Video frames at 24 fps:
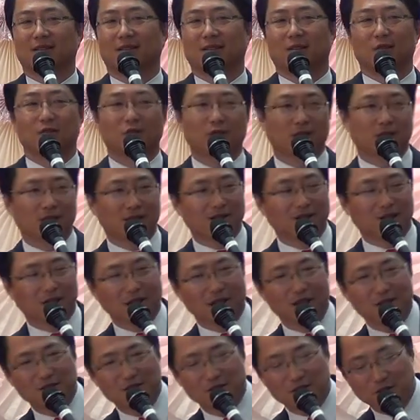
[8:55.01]
어, 우리가 그렇게
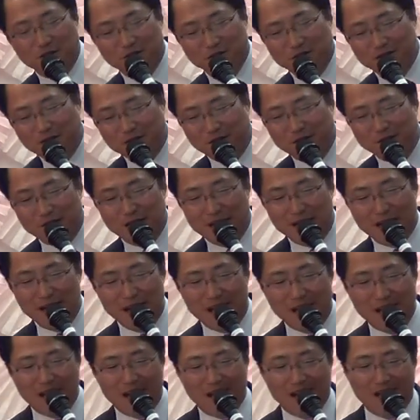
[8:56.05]
할 거거든요.
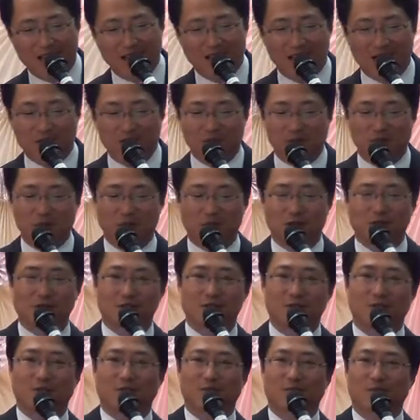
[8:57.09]
한번
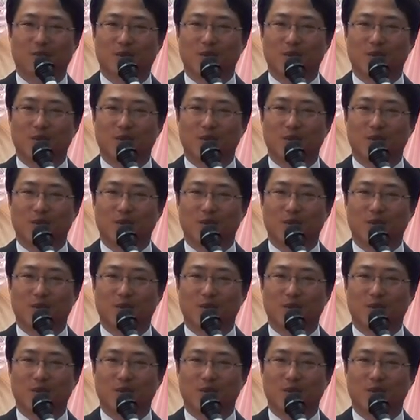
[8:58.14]
보시죠.